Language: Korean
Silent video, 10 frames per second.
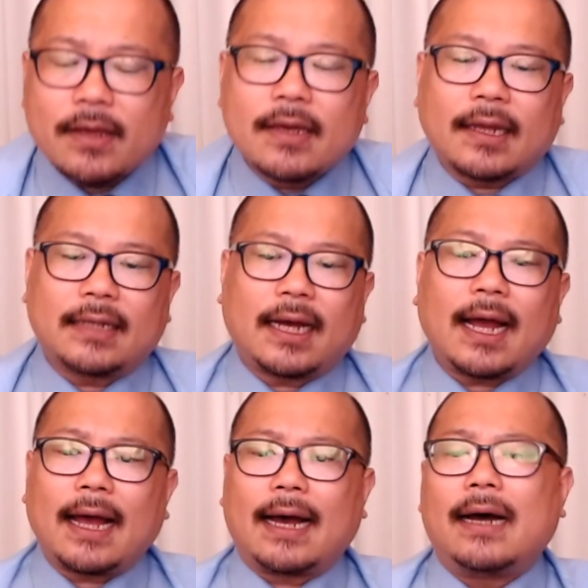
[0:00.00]

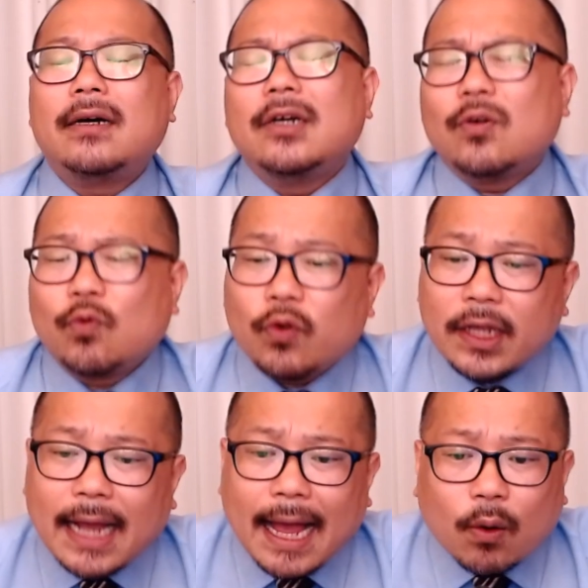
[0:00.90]
게다가
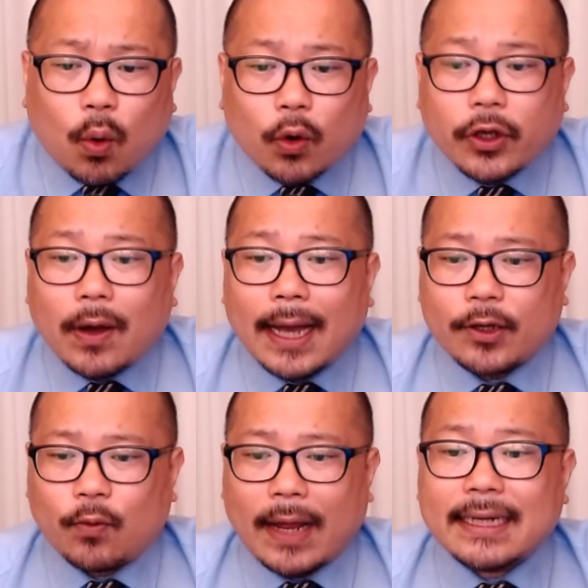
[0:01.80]
우리가
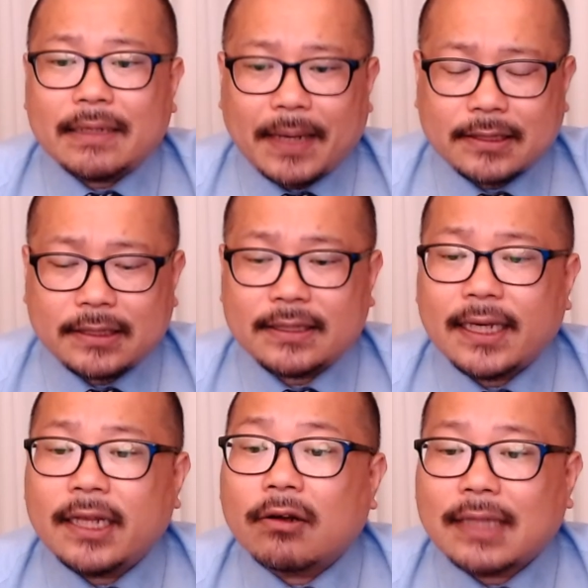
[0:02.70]
공여하기로 한 금액은
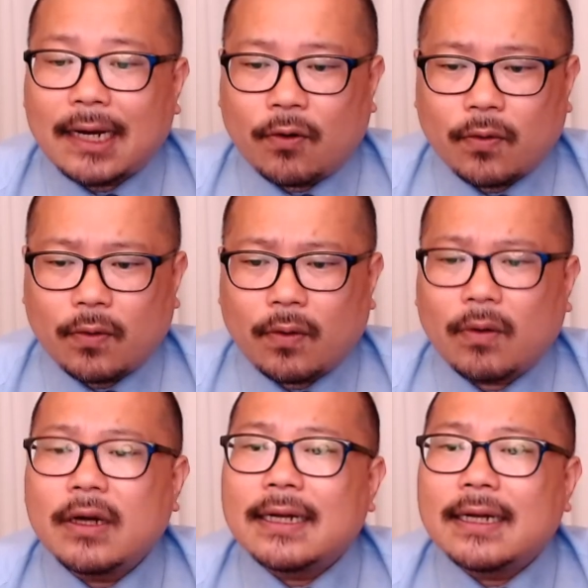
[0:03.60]
1억 달러로